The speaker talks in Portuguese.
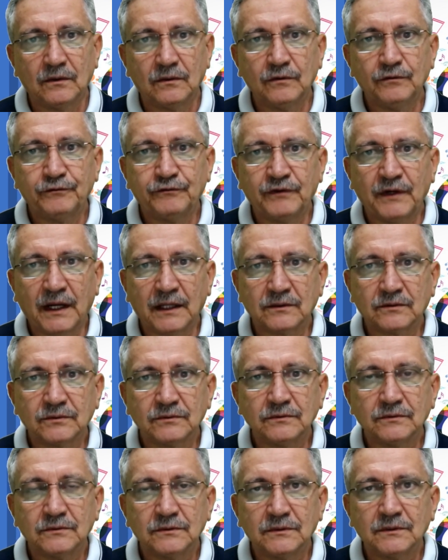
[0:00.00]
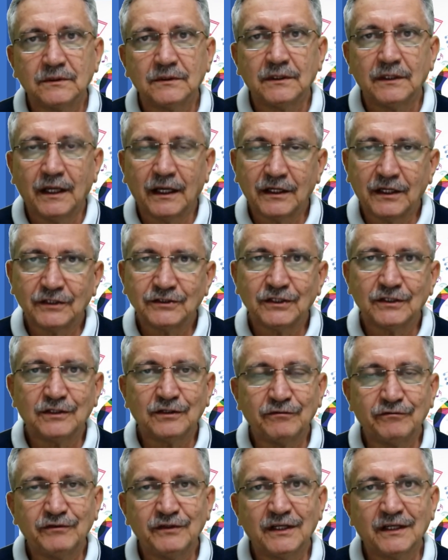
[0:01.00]
O fato é que a
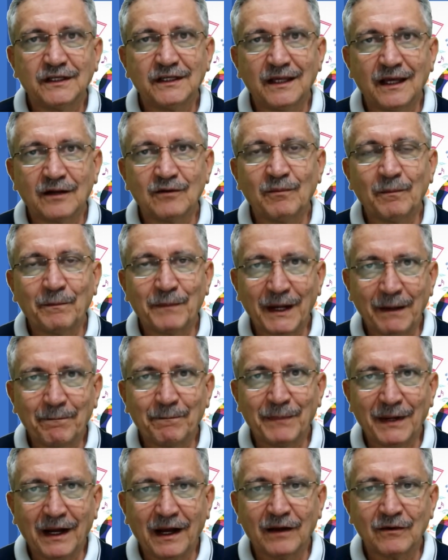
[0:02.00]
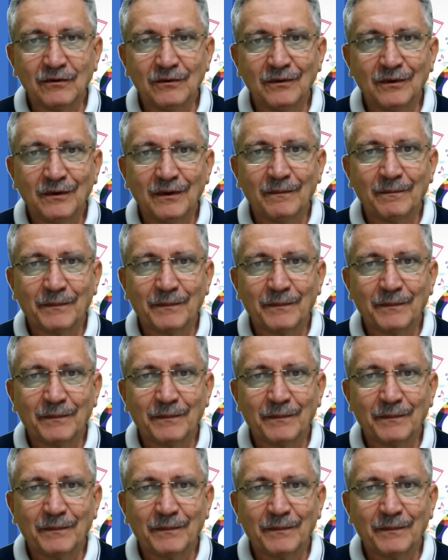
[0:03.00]
gente via que era um preparo